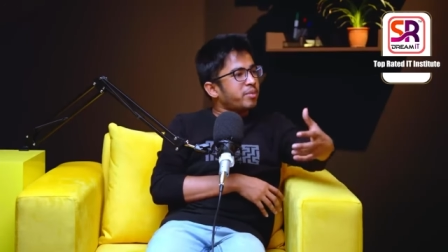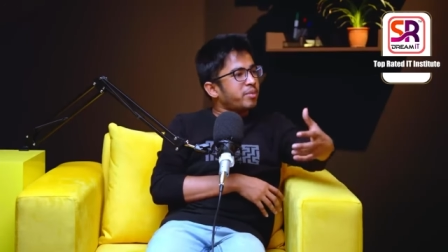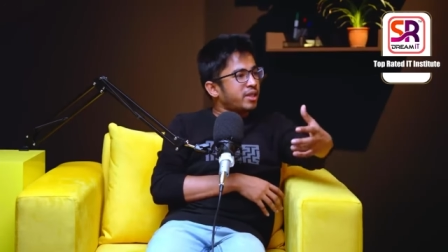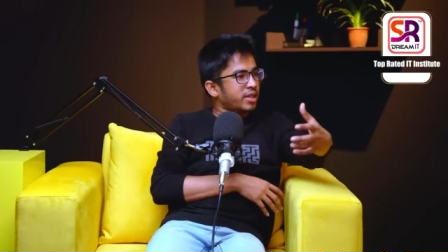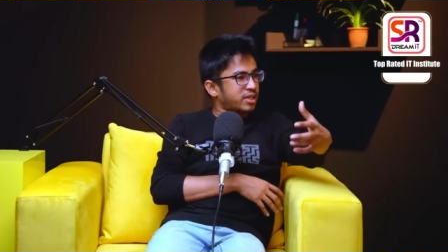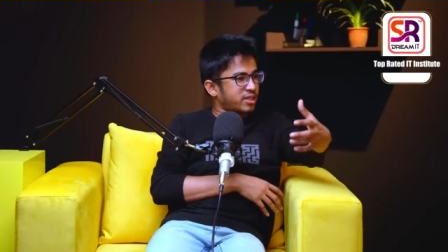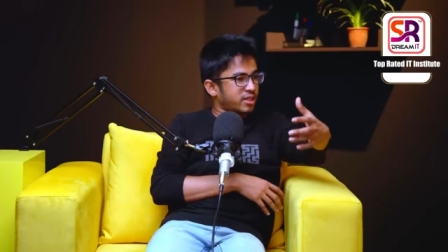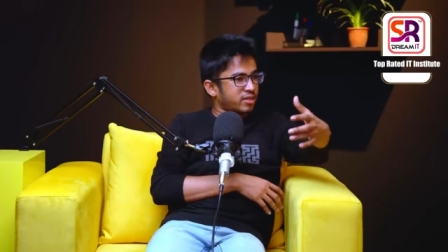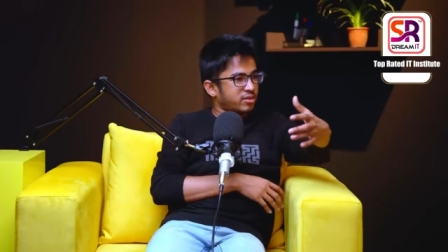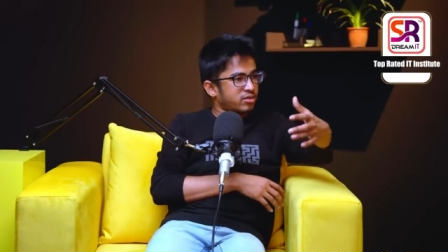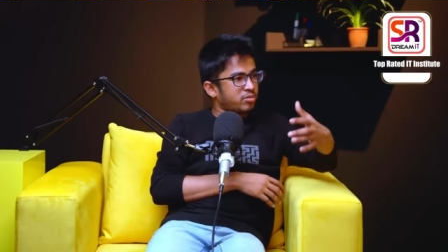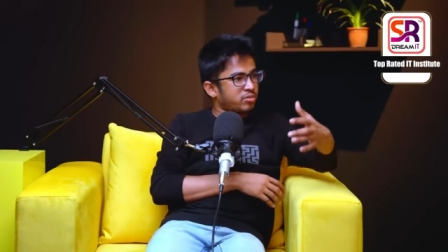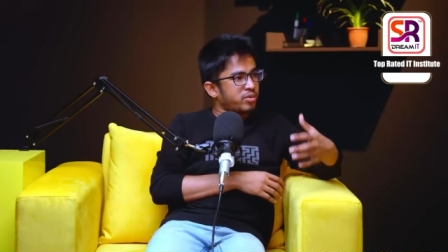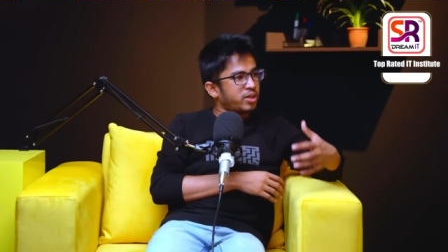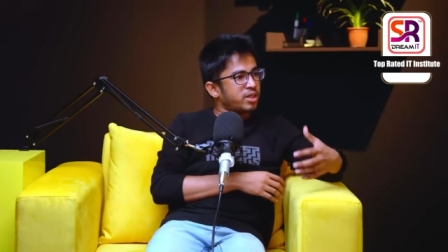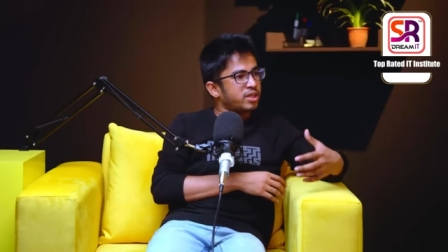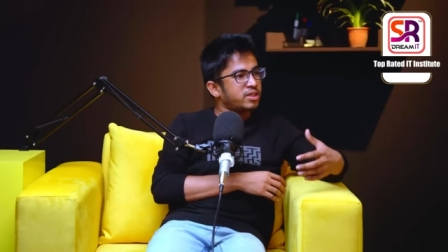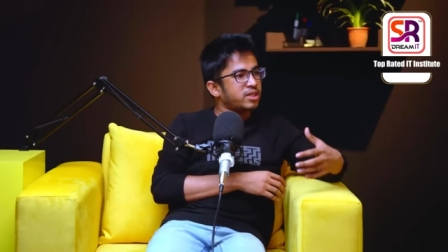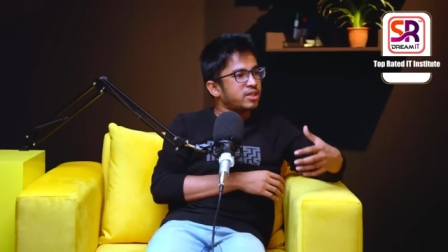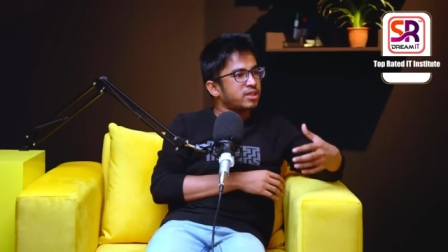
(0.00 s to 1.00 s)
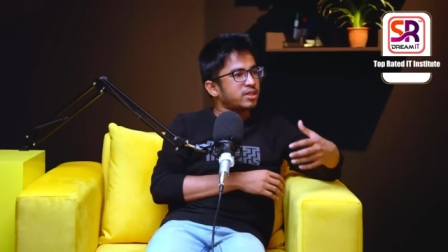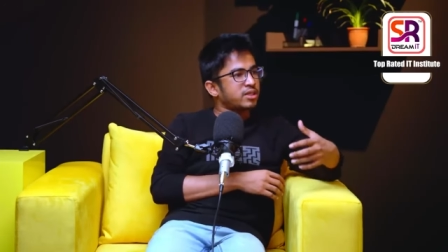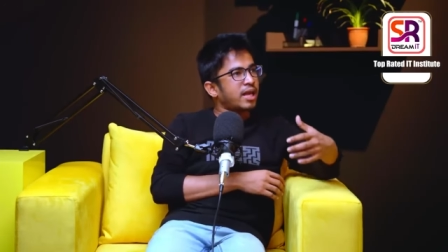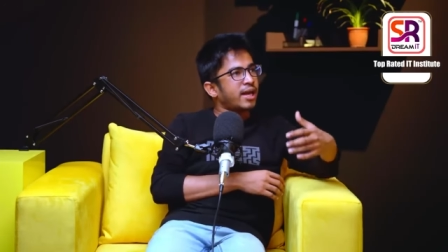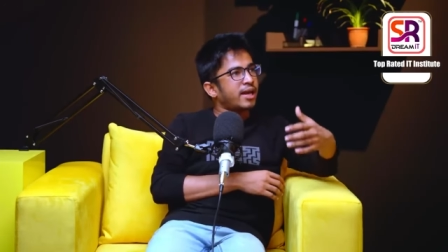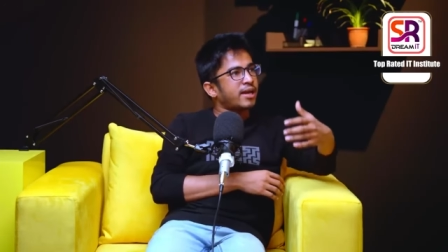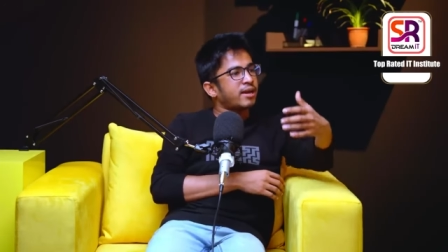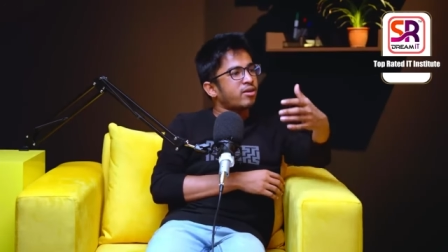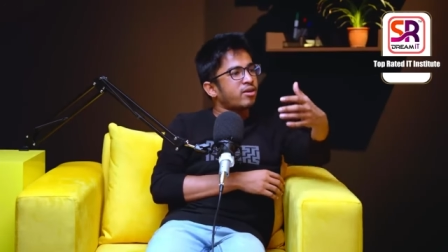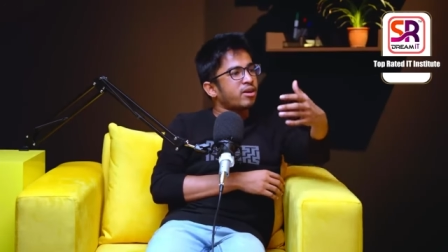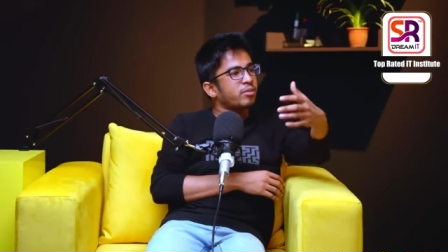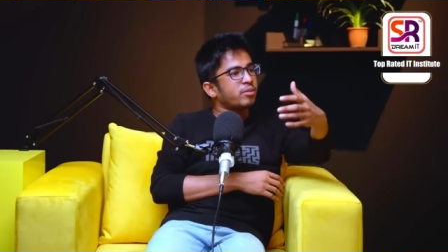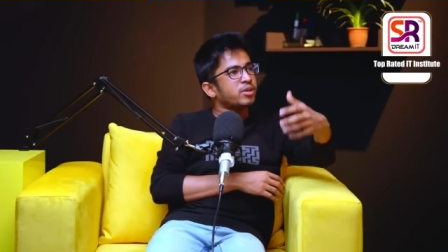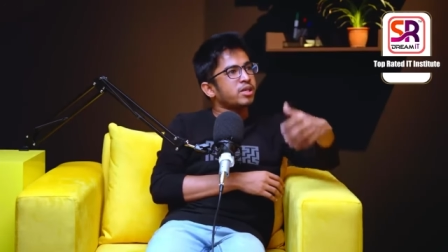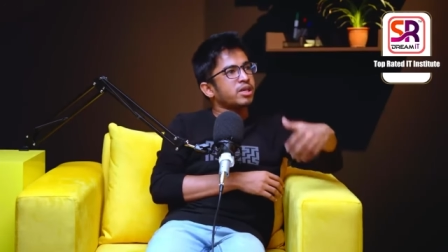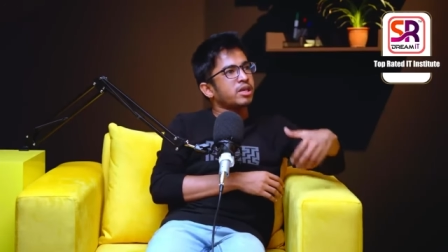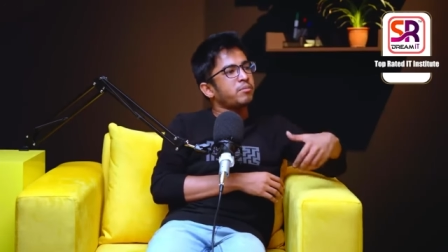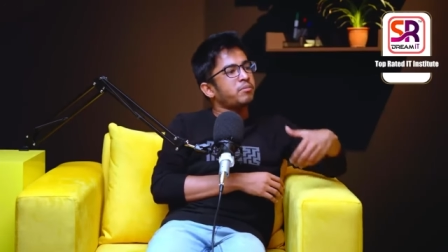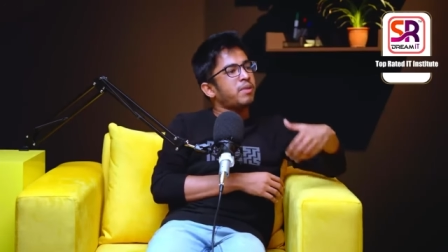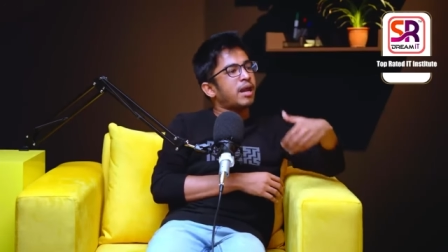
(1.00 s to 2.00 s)
বিদেশে সো বিদেশি থাকার কারণে
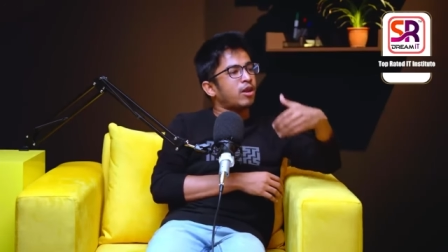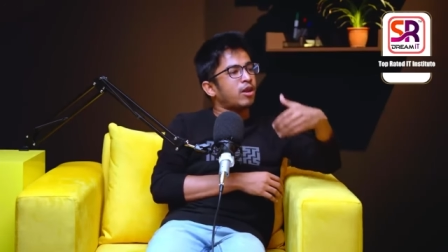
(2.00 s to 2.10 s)
আমাদেরকে